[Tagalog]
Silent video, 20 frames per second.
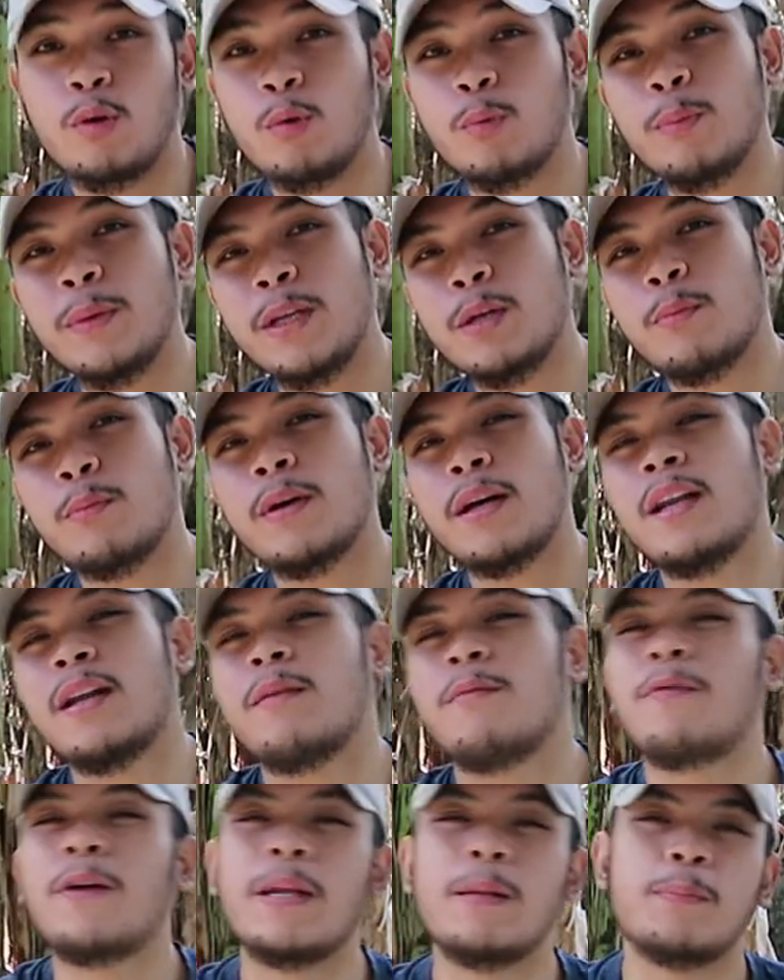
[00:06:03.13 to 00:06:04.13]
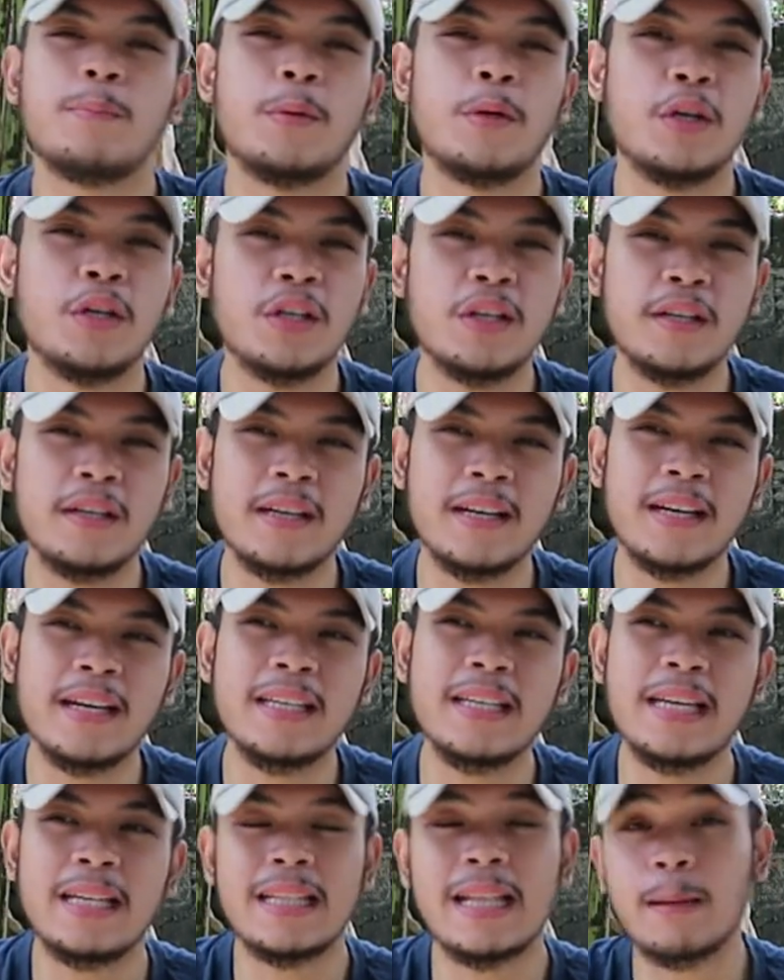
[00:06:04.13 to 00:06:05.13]
uminom ka ng fat burner na
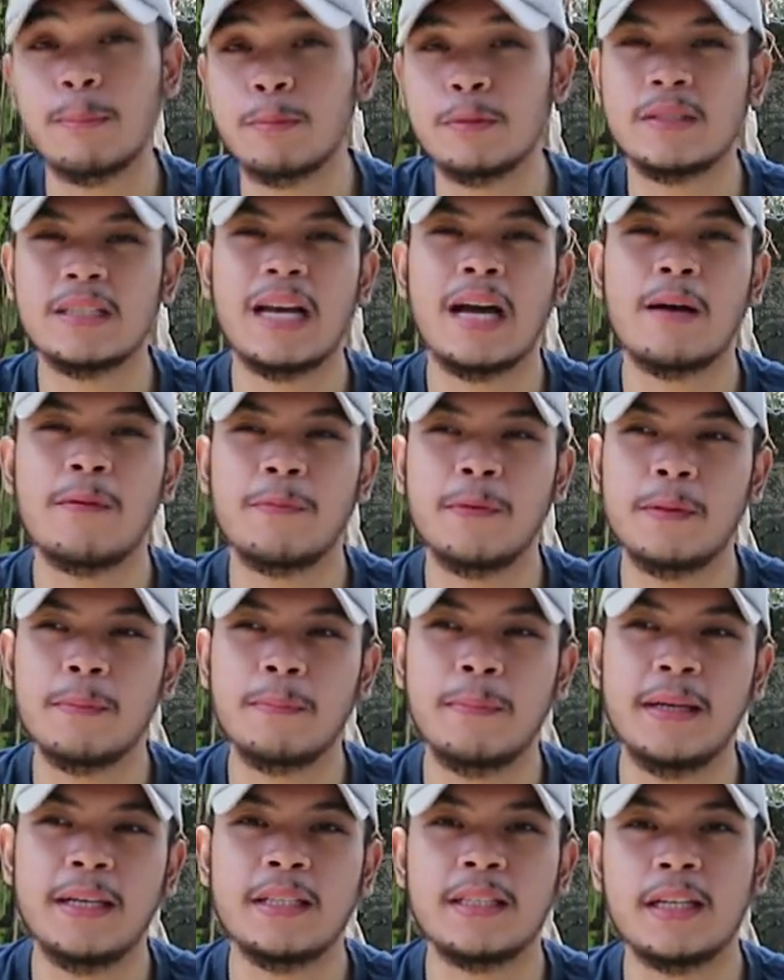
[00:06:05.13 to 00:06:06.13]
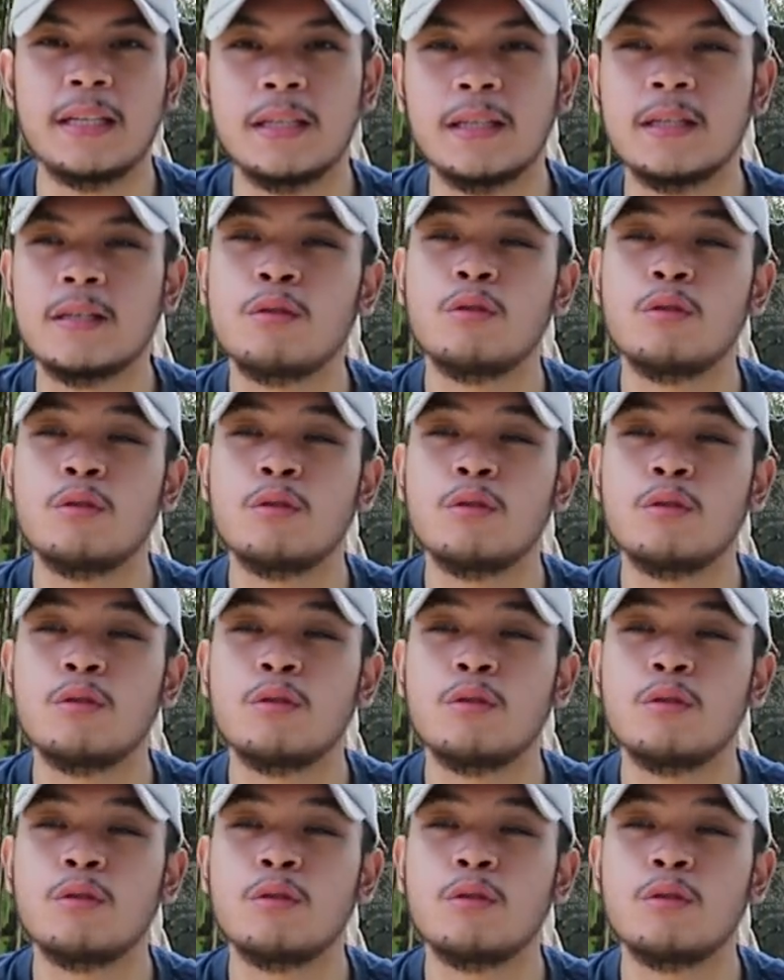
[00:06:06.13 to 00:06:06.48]
ganyan, tapos caffeine based siya.